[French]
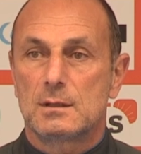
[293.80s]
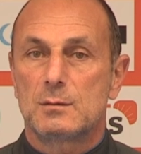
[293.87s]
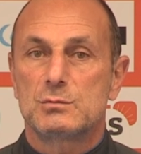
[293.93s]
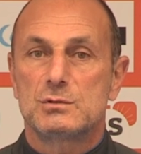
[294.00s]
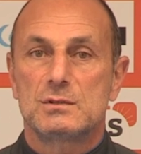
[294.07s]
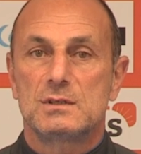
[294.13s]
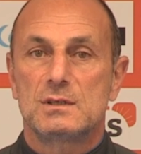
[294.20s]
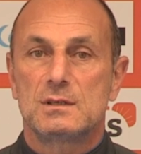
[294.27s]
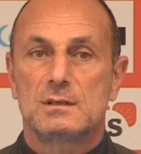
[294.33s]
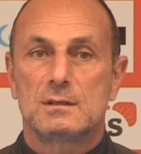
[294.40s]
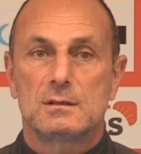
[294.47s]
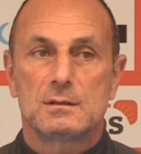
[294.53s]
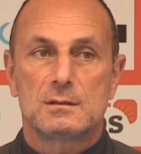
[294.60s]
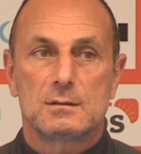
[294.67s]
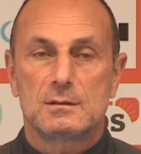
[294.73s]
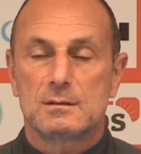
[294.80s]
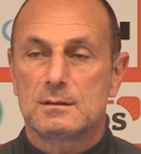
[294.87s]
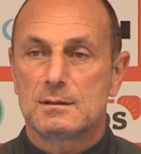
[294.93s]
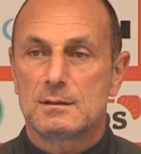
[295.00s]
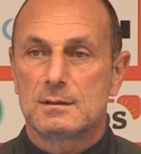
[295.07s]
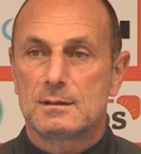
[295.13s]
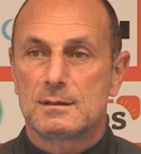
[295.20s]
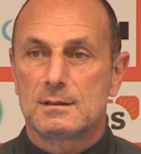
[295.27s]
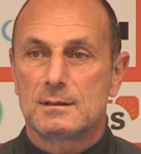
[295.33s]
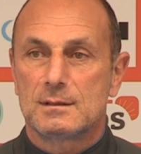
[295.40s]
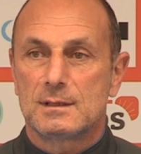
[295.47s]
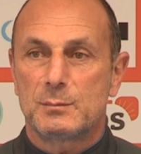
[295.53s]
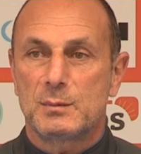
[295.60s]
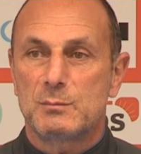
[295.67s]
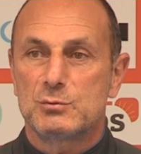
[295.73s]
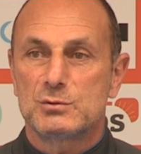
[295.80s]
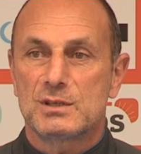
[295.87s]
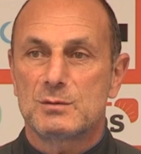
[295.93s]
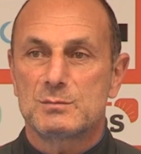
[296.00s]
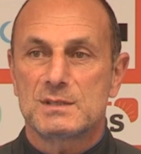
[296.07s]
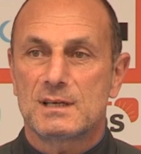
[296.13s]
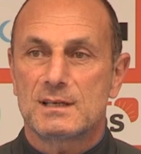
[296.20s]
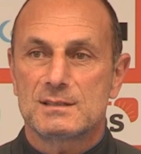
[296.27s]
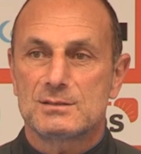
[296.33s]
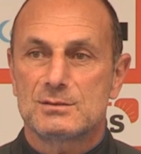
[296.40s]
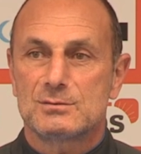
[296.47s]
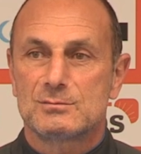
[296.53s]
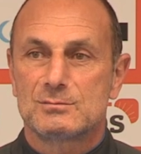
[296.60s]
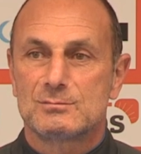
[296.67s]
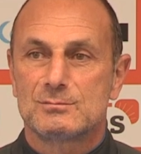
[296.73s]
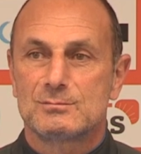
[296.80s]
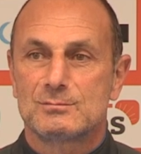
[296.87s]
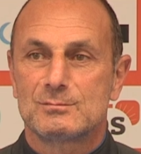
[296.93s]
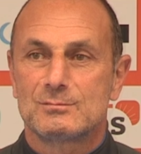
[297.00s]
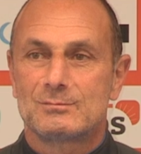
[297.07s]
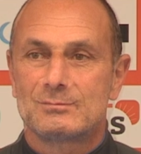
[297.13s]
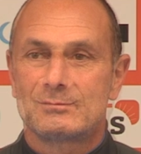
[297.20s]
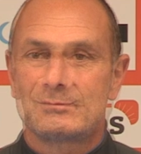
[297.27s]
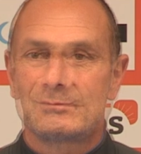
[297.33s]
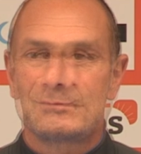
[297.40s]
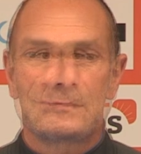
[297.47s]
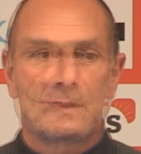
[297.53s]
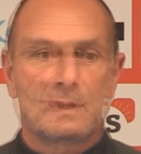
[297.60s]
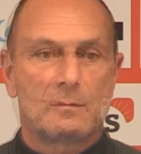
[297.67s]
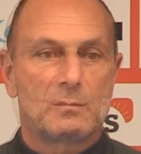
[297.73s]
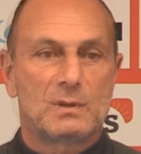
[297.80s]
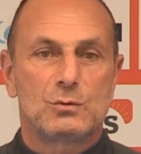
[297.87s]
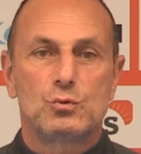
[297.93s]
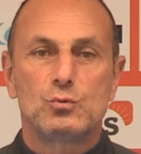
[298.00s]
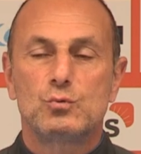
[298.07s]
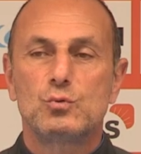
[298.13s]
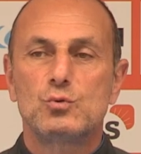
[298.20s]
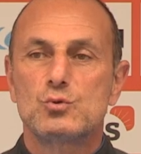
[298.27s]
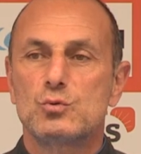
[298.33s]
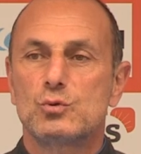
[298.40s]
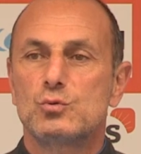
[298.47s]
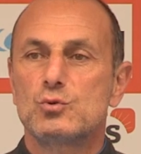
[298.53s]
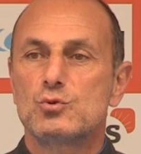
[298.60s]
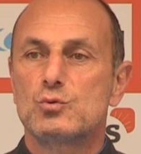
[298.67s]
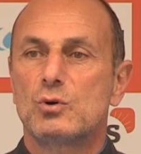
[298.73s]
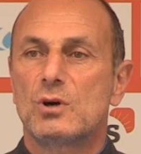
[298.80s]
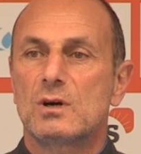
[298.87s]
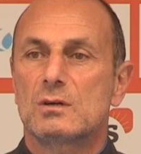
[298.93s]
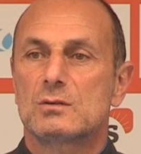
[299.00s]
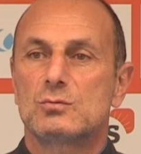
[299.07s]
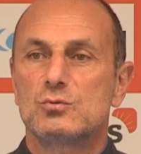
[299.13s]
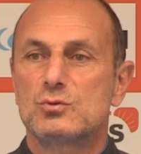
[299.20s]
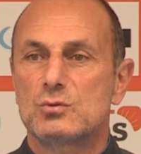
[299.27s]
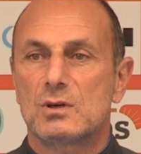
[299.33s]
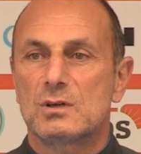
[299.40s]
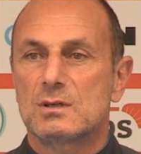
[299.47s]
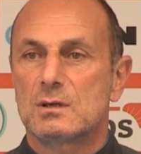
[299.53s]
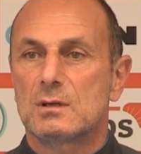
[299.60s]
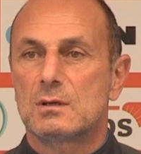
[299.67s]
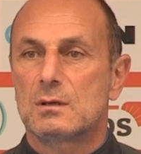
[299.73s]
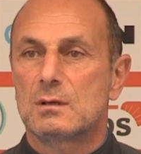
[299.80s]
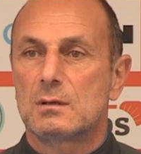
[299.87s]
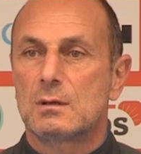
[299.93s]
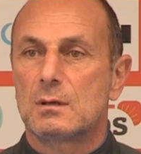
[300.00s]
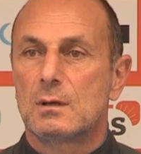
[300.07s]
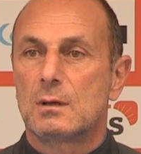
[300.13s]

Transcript: Non, mais tu dis. T'as pas posé comme ça la question. Mais tout, tout, tout joueur. Tout joueur euh...